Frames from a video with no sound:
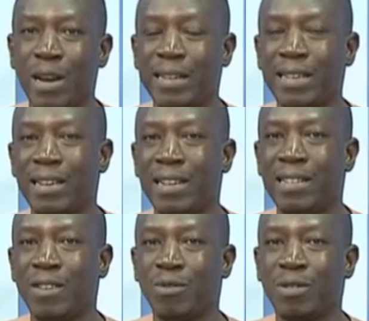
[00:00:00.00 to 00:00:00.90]
dont la tête de
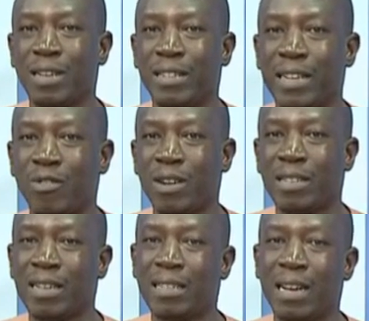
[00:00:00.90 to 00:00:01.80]
liste n'est autre que
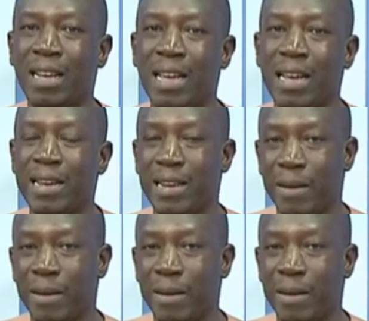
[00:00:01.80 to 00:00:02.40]
Tcherno Sansal,